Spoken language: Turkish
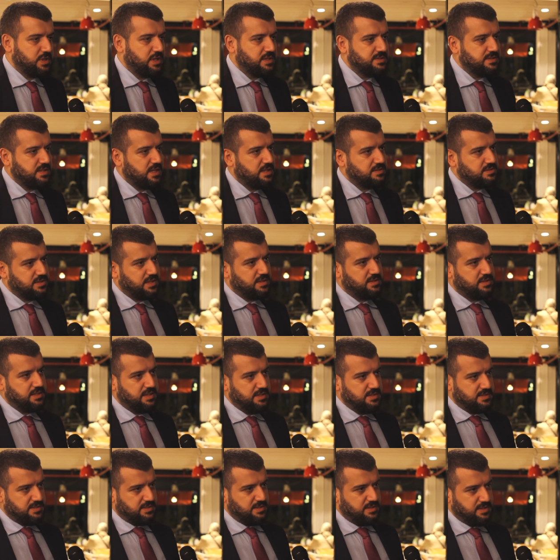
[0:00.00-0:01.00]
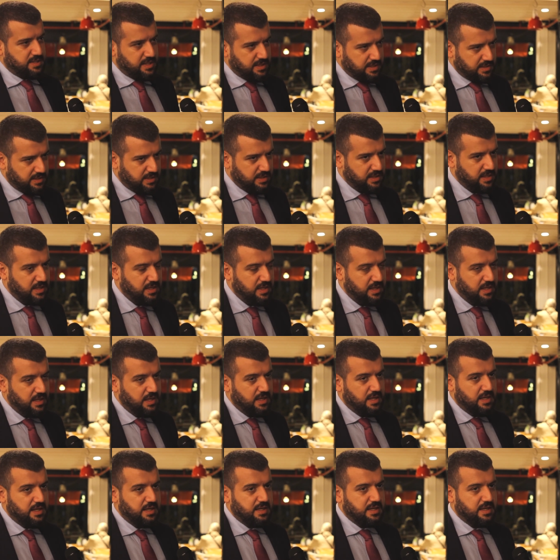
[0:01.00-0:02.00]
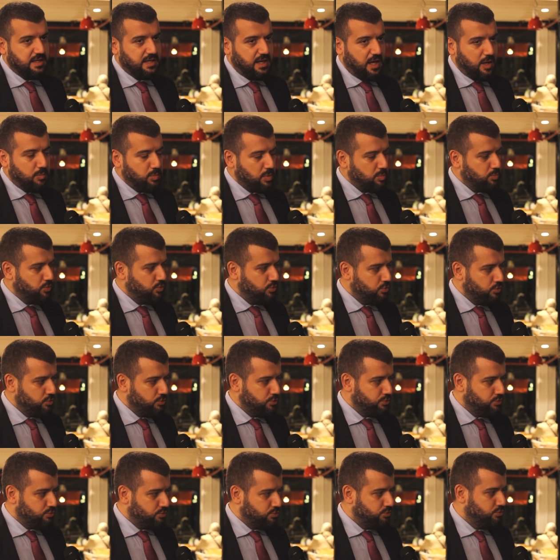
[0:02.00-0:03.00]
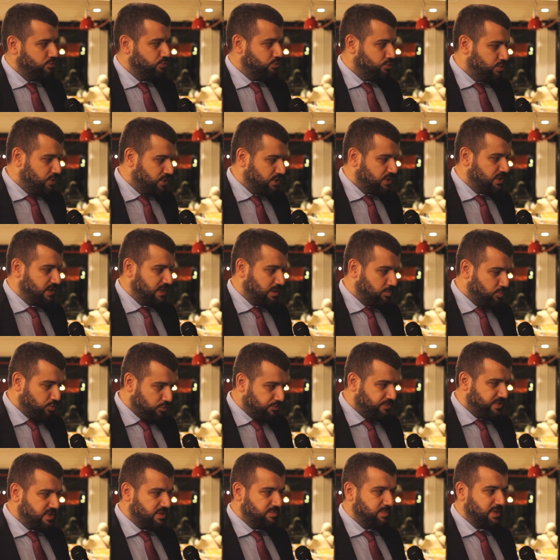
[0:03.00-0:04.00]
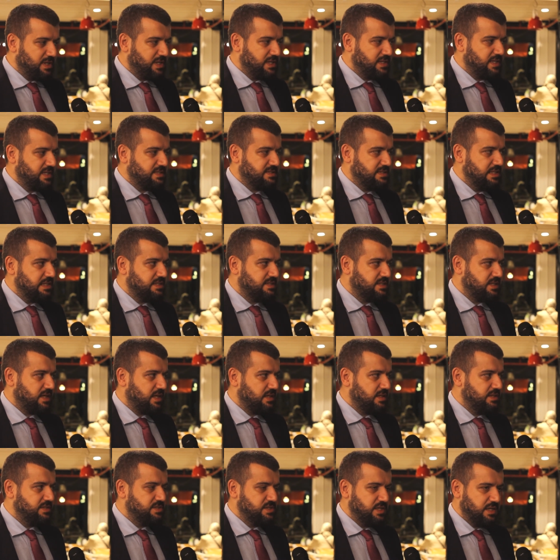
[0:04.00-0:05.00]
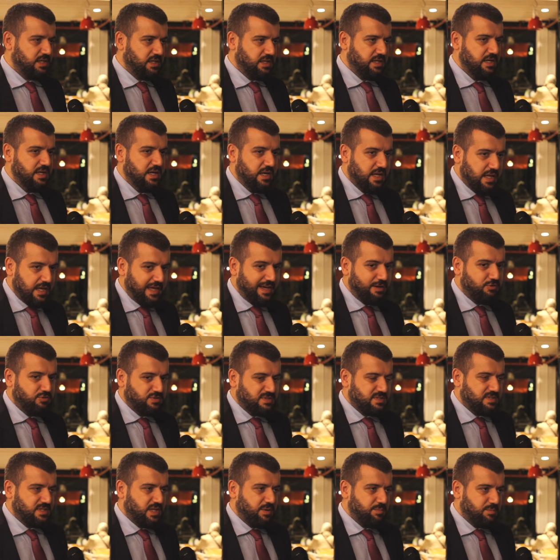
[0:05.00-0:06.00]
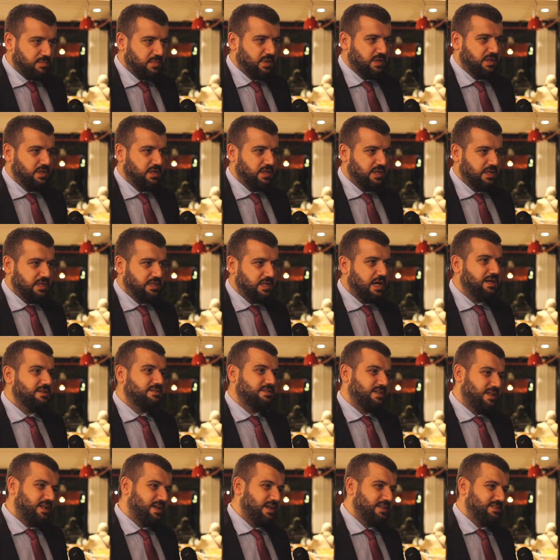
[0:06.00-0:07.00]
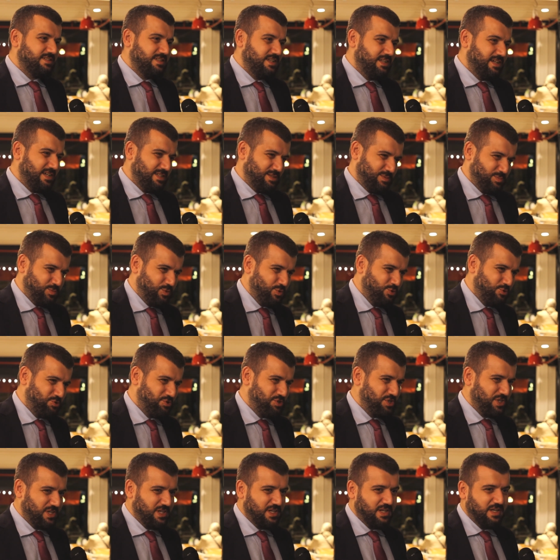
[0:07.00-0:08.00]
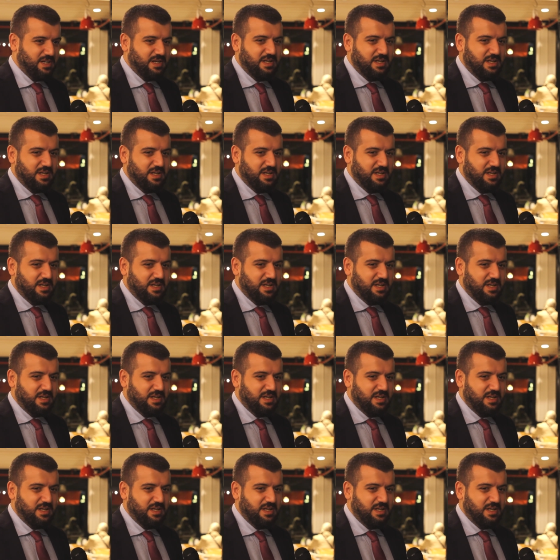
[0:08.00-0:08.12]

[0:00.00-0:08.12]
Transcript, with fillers: Aselsan, TEİS, SİTEK. E, ama bu uyduya bu firmalara destek sağlayacak ekosistem e, yan sanayisi lazım Türkçe